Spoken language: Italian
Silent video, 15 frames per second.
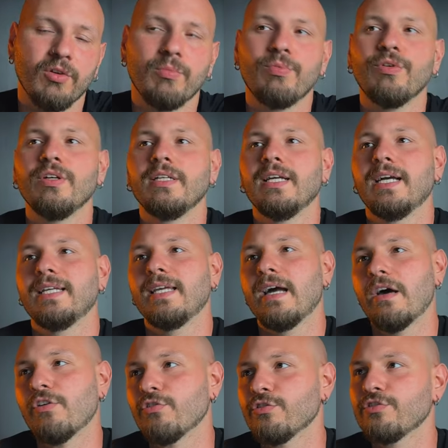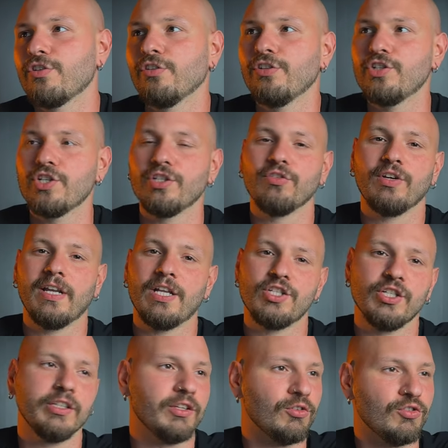poi è chiaro, non sto dicendo che la
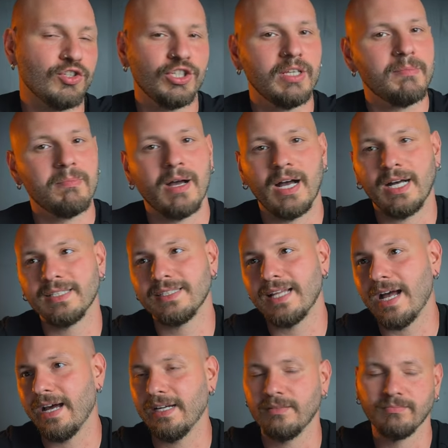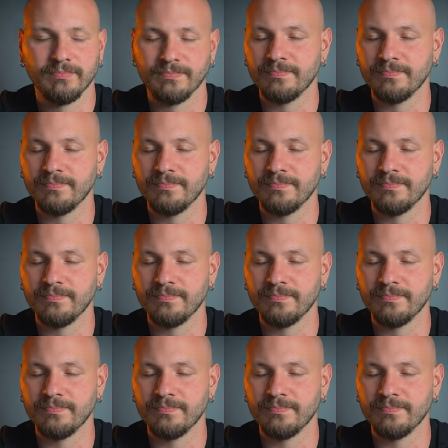gente non ci debba andare